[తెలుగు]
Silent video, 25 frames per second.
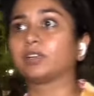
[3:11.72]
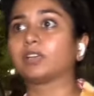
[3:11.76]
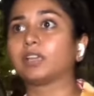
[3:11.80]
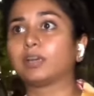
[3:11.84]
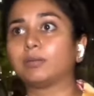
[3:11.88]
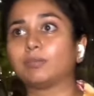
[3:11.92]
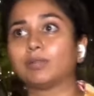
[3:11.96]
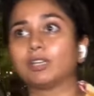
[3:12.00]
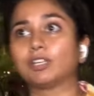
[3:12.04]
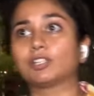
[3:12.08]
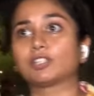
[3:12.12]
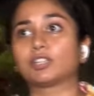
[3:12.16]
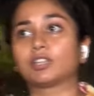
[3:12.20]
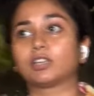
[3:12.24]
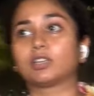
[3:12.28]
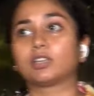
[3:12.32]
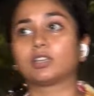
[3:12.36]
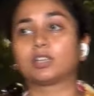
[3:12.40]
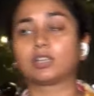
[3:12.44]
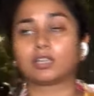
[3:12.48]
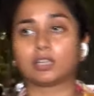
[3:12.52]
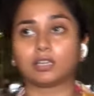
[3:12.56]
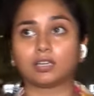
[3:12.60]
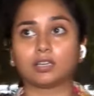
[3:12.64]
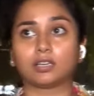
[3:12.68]
క్రిమేషన్
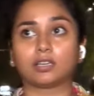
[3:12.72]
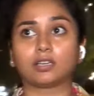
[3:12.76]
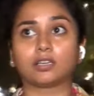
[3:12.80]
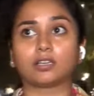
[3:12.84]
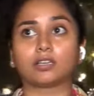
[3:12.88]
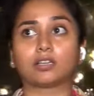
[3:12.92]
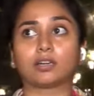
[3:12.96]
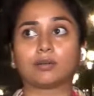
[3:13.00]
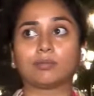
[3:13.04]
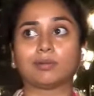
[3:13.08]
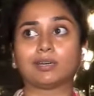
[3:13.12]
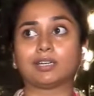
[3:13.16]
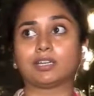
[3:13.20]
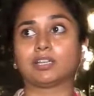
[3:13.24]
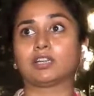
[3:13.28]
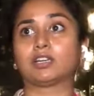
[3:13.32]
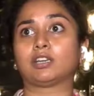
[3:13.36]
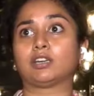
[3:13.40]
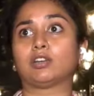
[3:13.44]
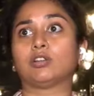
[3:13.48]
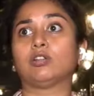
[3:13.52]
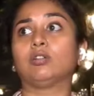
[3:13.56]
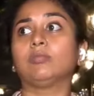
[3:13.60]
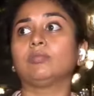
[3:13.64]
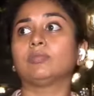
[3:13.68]

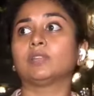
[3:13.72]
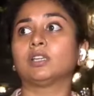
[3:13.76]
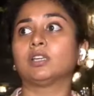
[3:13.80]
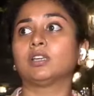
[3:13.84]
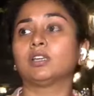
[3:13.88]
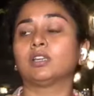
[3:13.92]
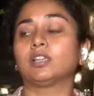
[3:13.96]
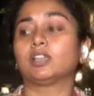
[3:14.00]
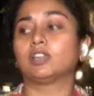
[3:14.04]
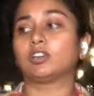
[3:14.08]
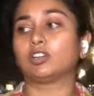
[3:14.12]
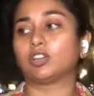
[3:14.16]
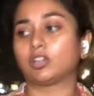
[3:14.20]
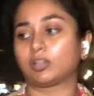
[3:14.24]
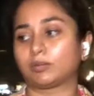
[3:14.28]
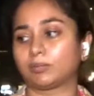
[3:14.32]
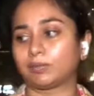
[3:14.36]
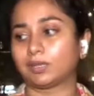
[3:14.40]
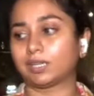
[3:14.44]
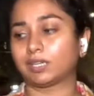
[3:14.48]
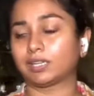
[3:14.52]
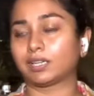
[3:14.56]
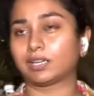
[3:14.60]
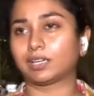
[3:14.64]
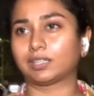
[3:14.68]
క్రిమేటరీలో
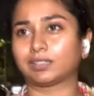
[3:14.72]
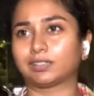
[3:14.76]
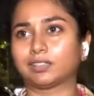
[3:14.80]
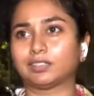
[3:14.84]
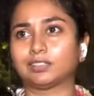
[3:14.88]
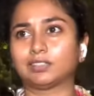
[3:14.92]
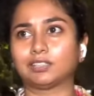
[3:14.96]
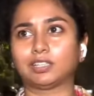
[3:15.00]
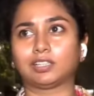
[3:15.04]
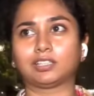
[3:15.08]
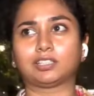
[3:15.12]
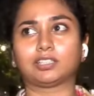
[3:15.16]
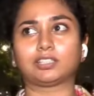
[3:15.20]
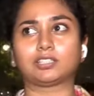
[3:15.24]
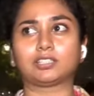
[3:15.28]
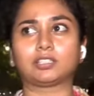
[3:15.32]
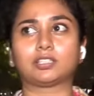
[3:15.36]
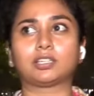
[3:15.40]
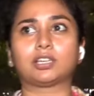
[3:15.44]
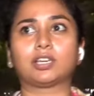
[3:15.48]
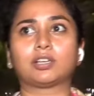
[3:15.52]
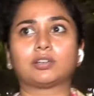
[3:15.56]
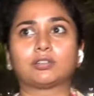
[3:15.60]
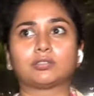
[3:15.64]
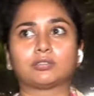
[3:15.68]
నార్మల్గా రతన్ టాటాజీ
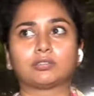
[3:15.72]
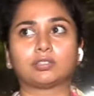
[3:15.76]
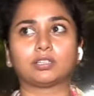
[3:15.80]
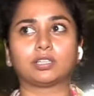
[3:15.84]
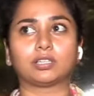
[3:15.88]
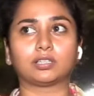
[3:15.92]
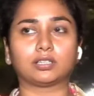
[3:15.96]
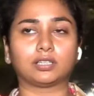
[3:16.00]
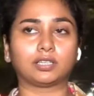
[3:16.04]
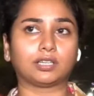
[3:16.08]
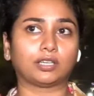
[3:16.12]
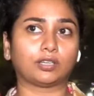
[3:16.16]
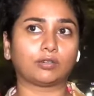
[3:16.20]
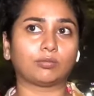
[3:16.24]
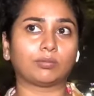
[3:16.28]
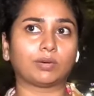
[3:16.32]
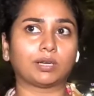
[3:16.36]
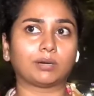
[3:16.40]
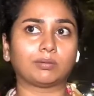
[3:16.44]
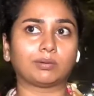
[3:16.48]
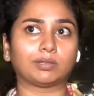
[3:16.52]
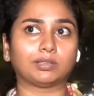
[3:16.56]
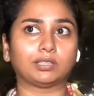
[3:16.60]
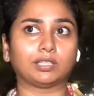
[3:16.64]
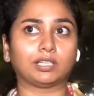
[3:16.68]
గారు లేరు మన
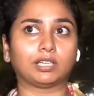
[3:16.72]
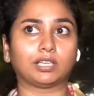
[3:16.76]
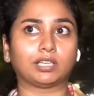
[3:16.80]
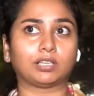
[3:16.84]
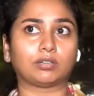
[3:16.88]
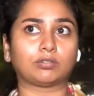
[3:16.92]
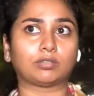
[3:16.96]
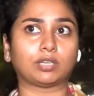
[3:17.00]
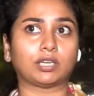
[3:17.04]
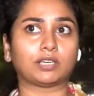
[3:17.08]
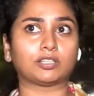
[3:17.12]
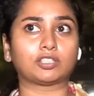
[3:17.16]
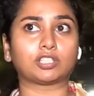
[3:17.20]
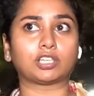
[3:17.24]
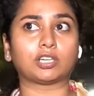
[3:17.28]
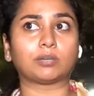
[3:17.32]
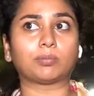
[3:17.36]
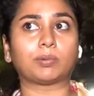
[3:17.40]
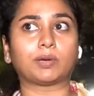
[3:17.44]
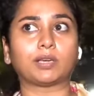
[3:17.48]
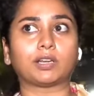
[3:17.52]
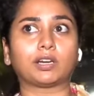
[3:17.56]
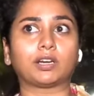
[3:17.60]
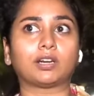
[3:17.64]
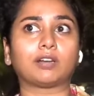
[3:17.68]
మధ్య లేరు ఆయన
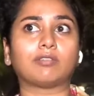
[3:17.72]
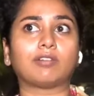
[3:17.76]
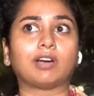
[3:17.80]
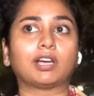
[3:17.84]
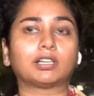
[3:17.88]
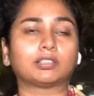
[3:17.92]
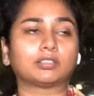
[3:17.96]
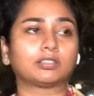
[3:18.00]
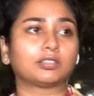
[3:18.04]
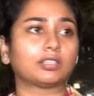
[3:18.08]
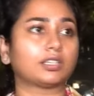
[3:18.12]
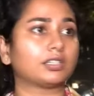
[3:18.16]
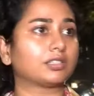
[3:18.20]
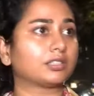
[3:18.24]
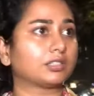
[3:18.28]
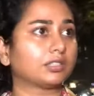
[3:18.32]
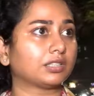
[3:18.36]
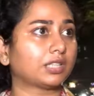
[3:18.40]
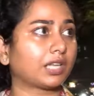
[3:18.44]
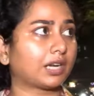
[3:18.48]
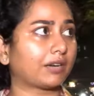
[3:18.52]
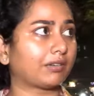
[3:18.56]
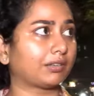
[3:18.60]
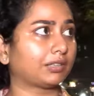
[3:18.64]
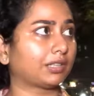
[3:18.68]
చనిపోయారన్న వార్త తెలిసిన
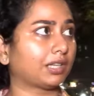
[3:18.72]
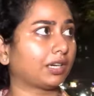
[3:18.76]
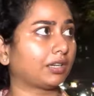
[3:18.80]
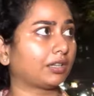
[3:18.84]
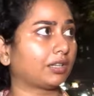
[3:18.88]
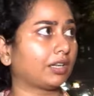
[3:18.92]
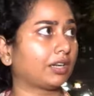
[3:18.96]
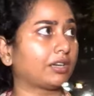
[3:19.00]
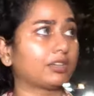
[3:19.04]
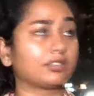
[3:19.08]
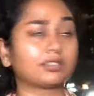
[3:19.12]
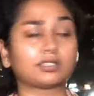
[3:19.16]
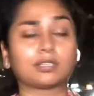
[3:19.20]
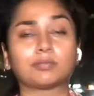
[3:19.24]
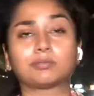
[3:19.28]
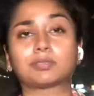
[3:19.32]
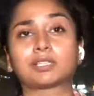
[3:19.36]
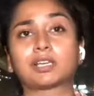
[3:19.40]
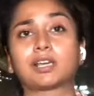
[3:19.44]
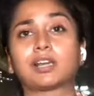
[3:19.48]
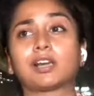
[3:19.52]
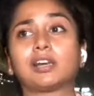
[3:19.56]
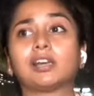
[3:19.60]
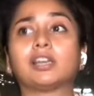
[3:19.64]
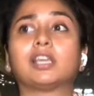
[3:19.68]
తర్వాత ఆయన దహన
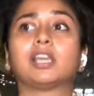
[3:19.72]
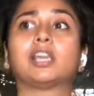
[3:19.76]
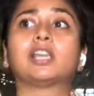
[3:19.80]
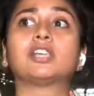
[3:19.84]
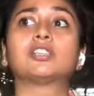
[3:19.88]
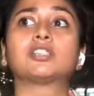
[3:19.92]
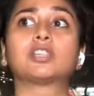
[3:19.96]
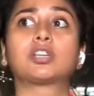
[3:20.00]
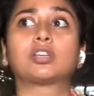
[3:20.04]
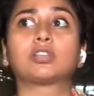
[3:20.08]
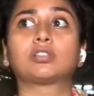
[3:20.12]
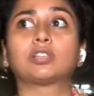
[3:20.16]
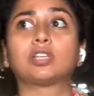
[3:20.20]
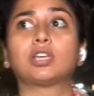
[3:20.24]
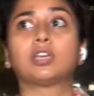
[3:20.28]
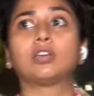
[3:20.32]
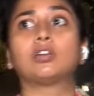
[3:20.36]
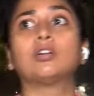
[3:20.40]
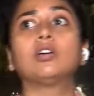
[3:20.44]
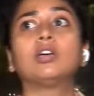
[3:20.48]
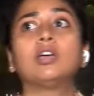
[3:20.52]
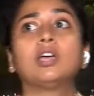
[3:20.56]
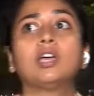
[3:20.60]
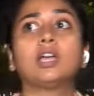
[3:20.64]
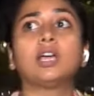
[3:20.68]
సంస్కారాలు ఎలా జరుగుతాయో
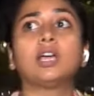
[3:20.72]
